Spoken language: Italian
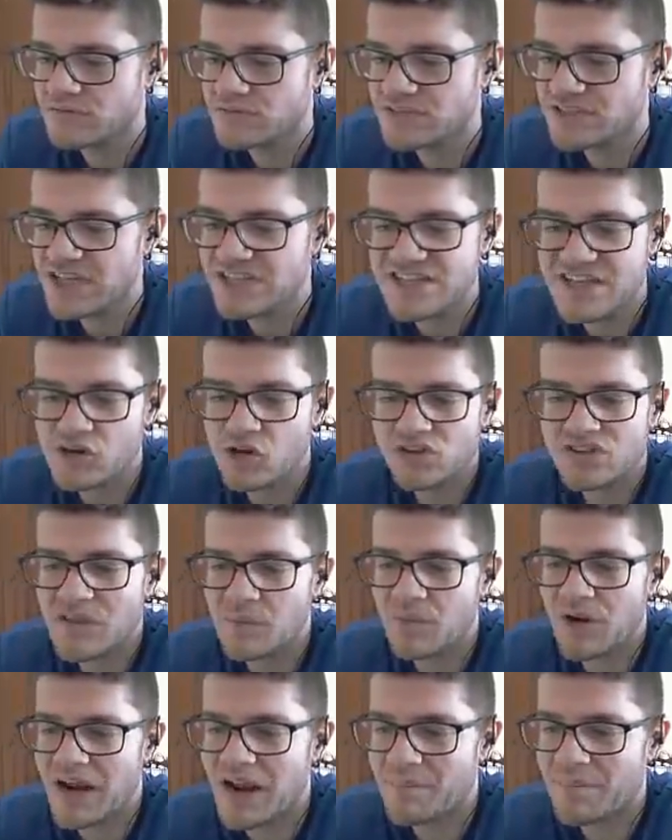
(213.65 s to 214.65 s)
Cioè, si è rotta
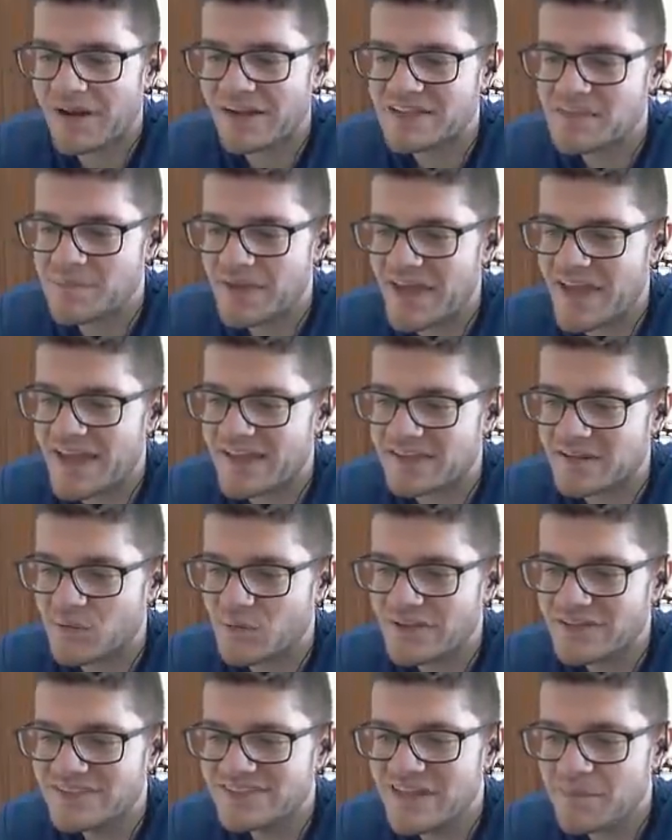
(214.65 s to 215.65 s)
pure la pala di pietra,
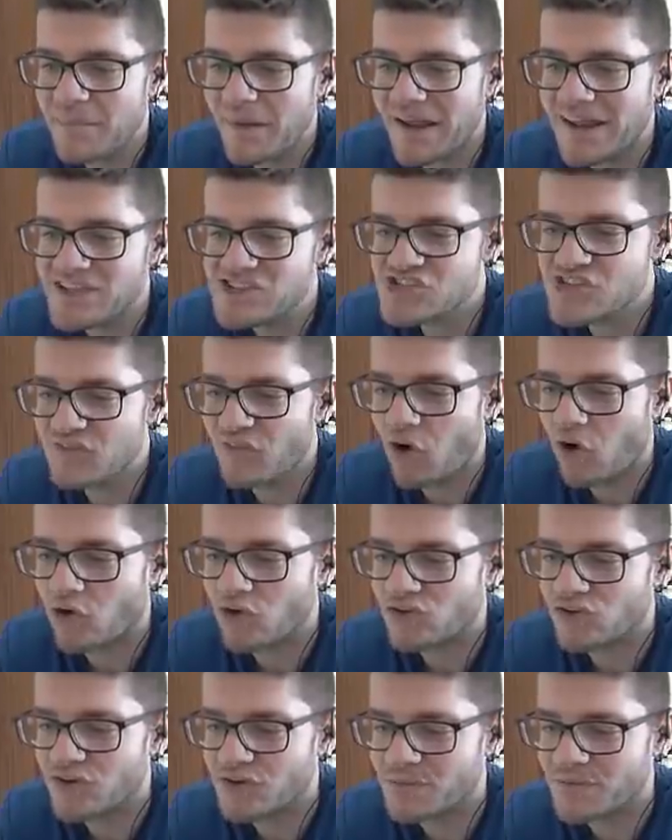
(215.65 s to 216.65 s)
quante pale ci
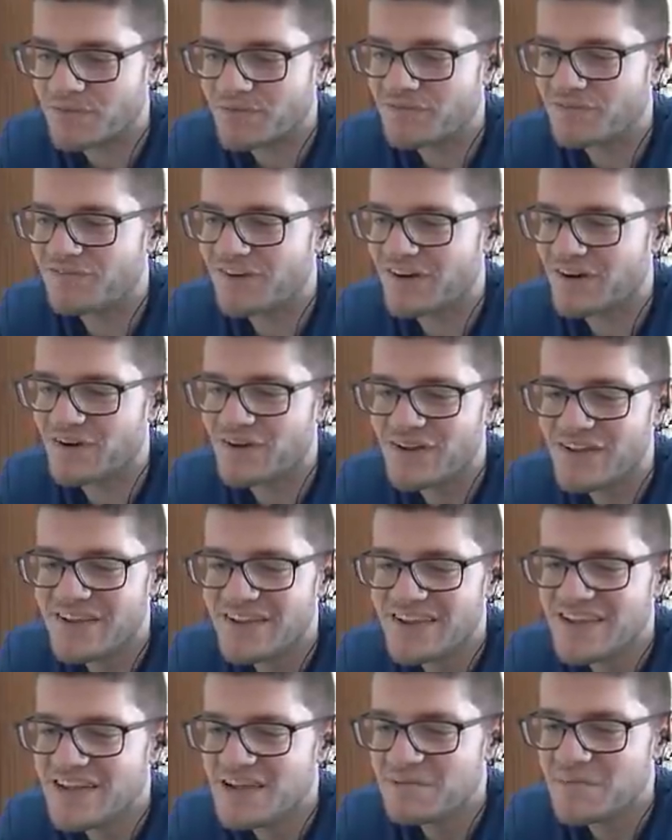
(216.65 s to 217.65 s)
vogliono per fare,
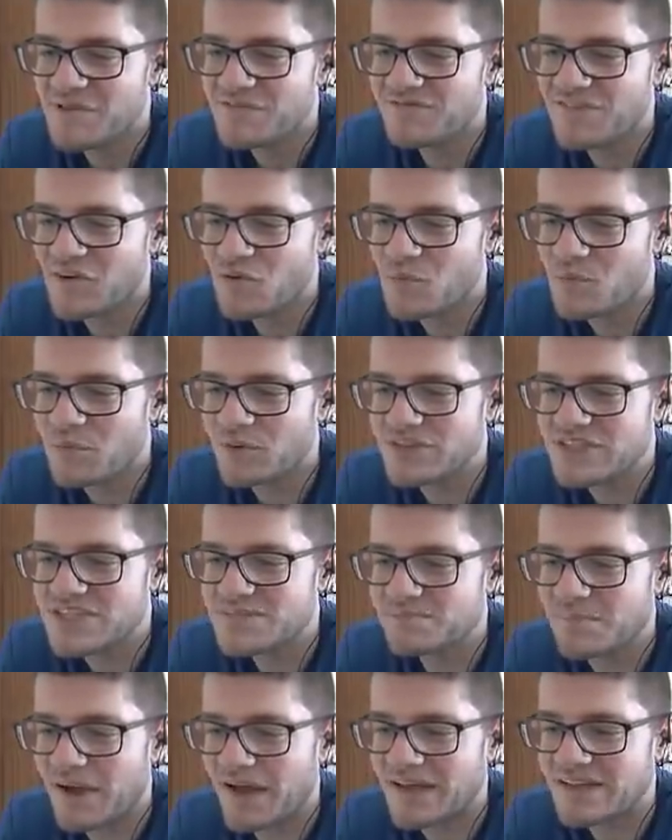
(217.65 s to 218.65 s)
per fare un po' di
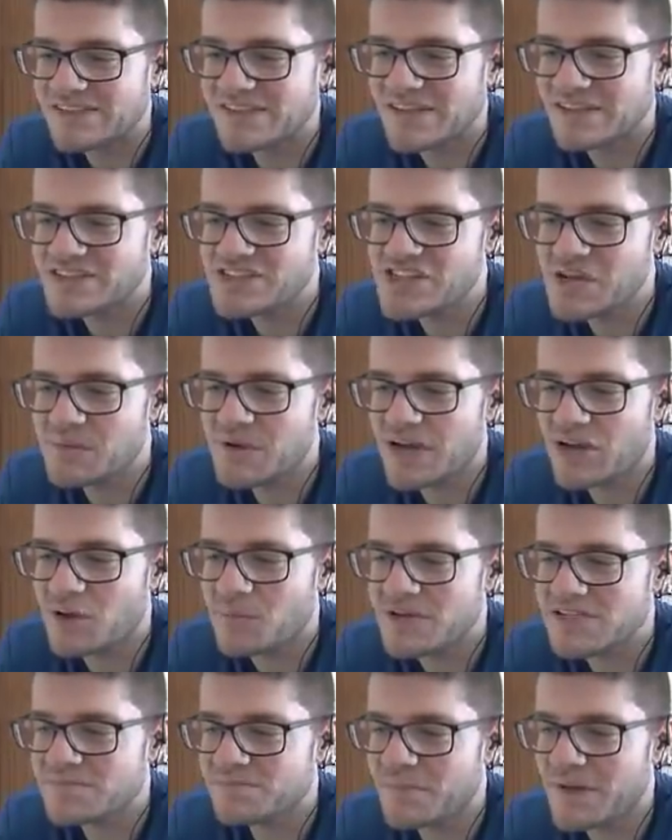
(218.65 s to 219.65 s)
spazio? Allora, diciamo che
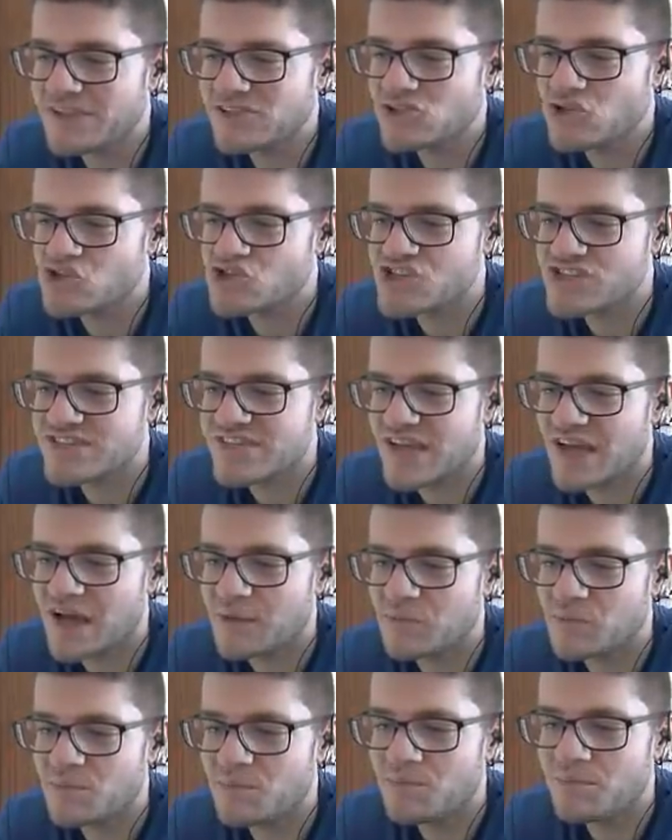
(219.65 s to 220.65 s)
come spazio ci
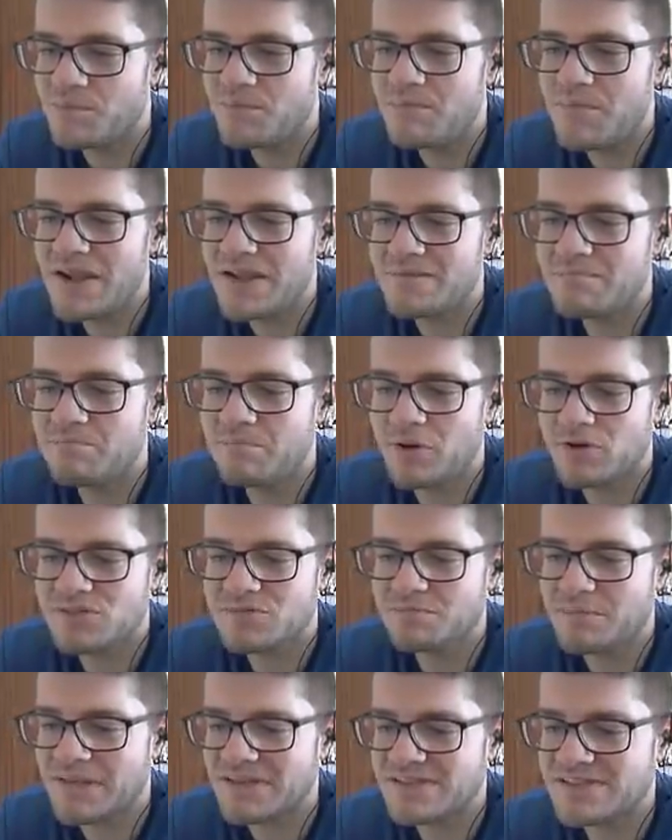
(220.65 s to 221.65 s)
siamo, un bel po'
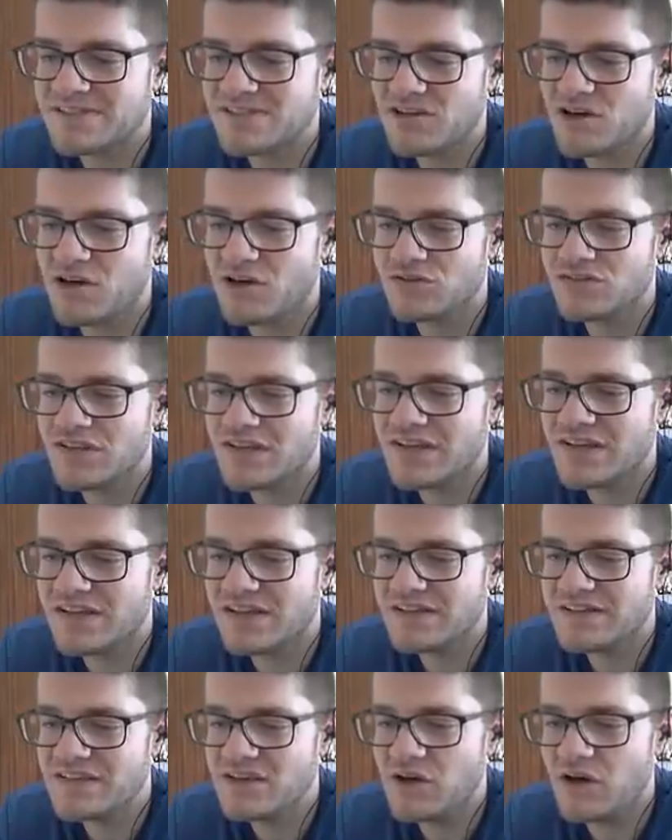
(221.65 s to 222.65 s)
spaziosa,
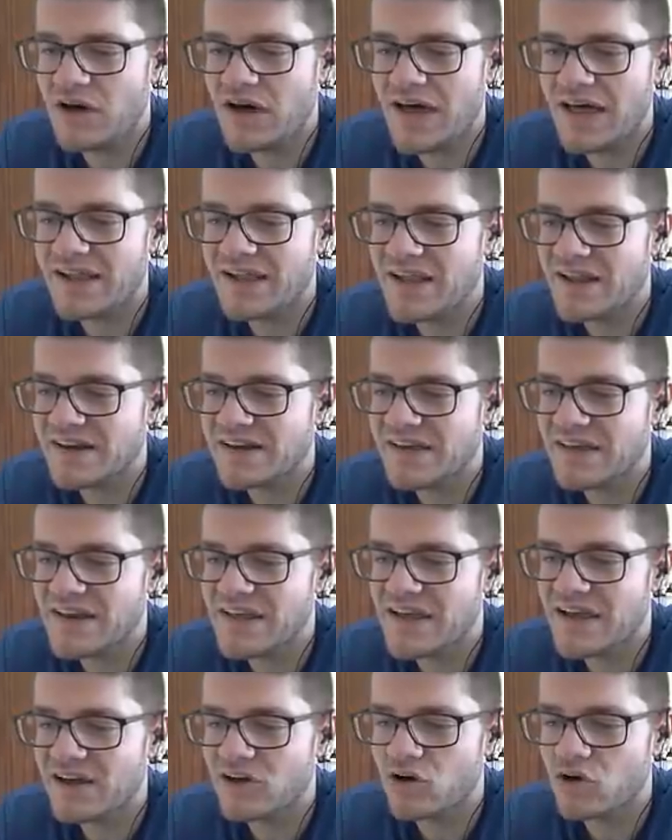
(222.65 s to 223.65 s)
eh? io
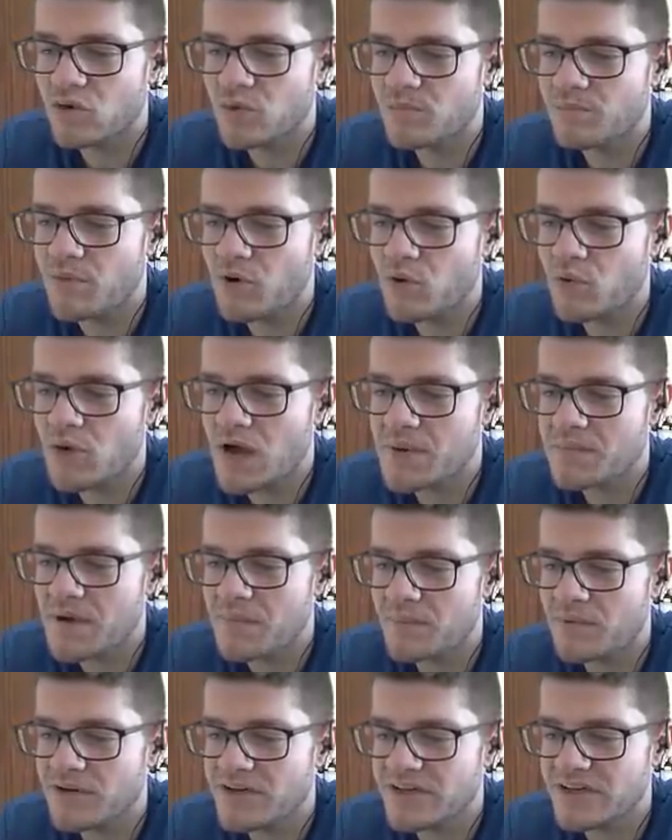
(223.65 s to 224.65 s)
allargherei ancora un po' qua, ma
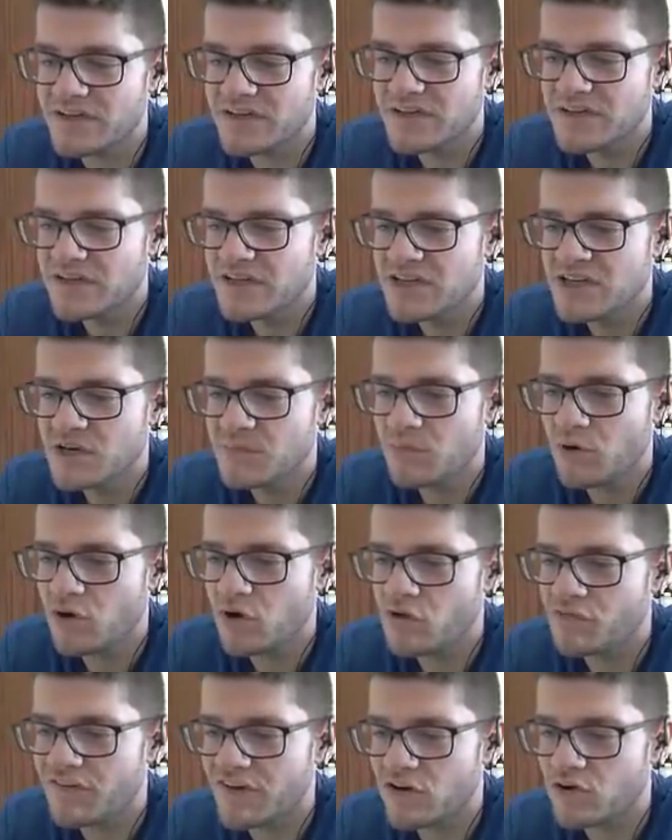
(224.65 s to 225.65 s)
poi poi
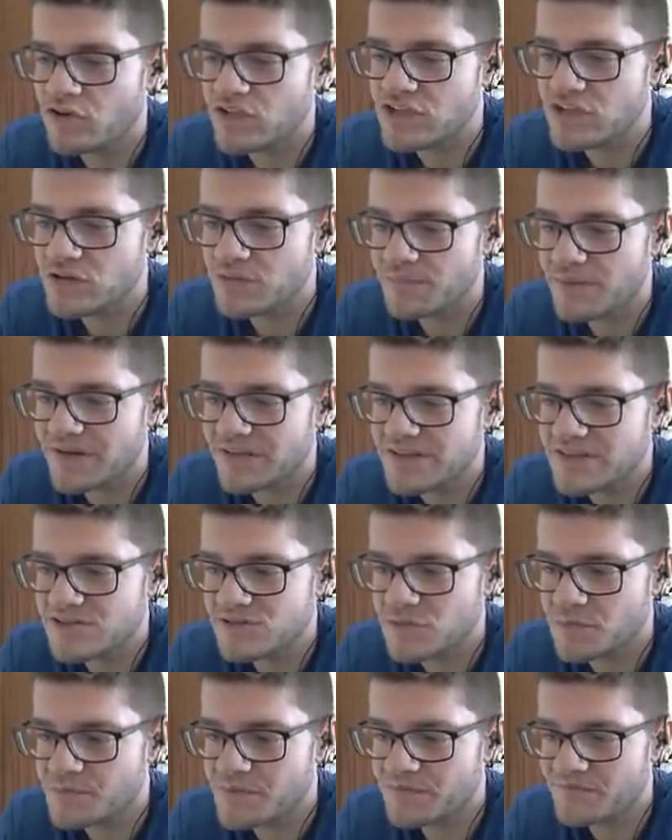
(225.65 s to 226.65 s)
lo farò io. Per
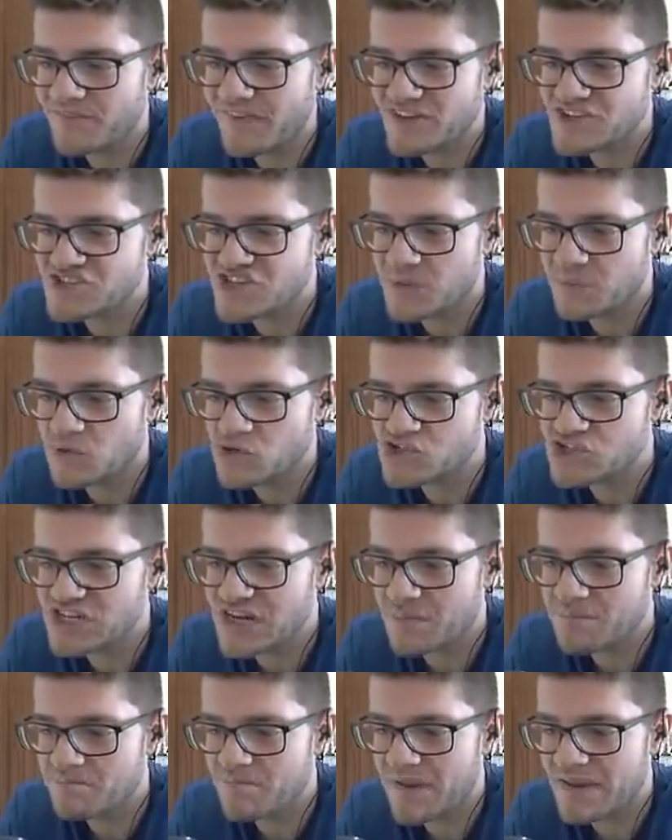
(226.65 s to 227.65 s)
adesso facciamoci
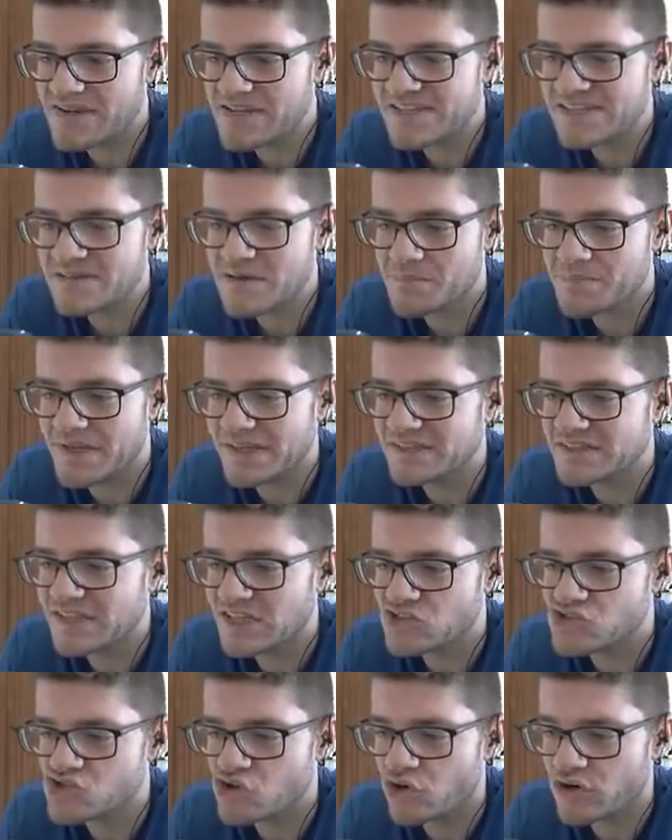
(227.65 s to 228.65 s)
la bellissima
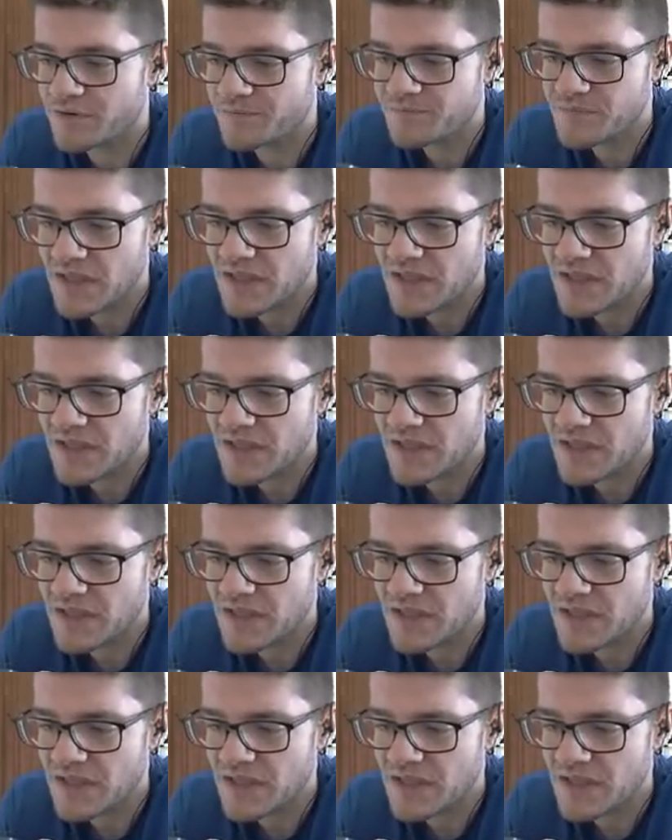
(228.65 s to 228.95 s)
piantagione.